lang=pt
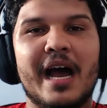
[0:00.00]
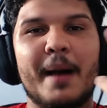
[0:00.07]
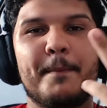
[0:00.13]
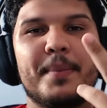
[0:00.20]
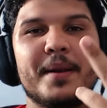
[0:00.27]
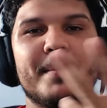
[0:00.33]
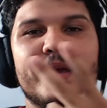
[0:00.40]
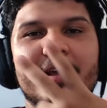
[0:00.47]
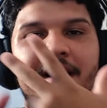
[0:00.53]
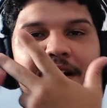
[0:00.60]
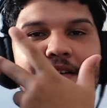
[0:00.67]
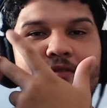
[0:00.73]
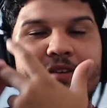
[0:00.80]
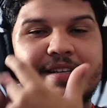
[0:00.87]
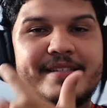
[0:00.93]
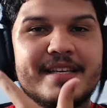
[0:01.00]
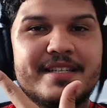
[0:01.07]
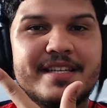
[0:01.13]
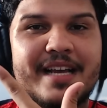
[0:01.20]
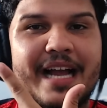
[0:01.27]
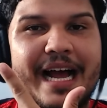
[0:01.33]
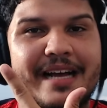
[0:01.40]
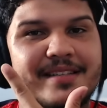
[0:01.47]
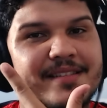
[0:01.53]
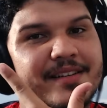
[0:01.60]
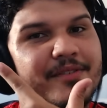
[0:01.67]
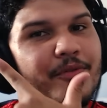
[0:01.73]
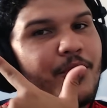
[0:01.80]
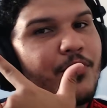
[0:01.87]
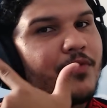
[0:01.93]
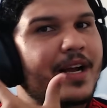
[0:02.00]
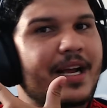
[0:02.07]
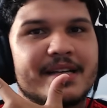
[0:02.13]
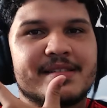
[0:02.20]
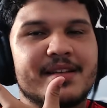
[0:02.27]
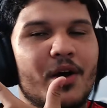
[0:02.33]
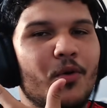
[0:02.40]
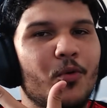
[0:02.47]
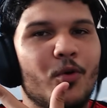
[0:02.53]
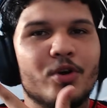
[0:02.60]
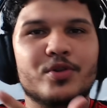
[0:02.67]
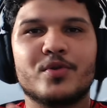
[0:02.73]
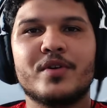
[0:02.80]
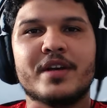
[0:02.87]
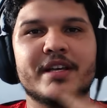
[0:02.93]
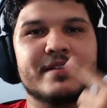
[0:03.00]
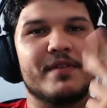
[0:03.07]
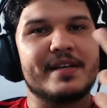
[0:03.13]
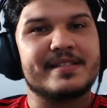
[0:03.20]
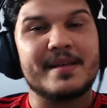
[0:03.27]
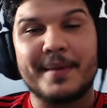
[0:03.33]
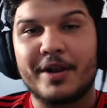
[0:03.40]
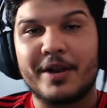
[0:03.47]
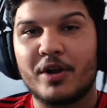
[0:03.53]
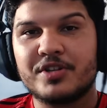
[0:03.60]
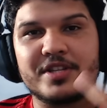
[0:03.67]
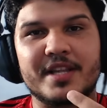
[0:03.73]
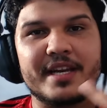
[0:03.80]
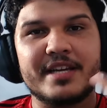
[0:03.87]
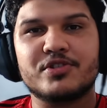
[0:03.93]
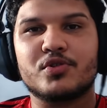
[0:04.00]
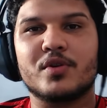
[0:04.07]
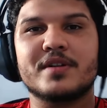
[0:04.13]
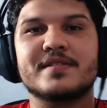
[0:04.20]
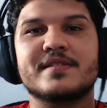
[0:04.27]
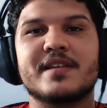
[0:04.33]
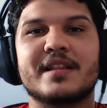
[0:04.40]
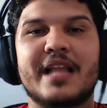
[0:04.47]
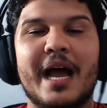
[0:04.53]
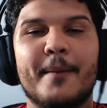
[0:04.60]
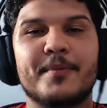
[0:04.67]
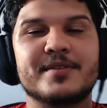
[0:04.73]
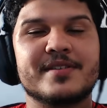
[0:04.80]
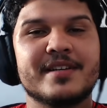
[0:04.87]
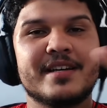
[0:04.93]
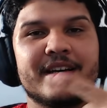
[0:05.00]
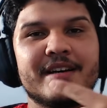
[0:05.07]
A primeira vai ser de caça, um vai caçar o outro, vai ser melhor de três todas as etapas.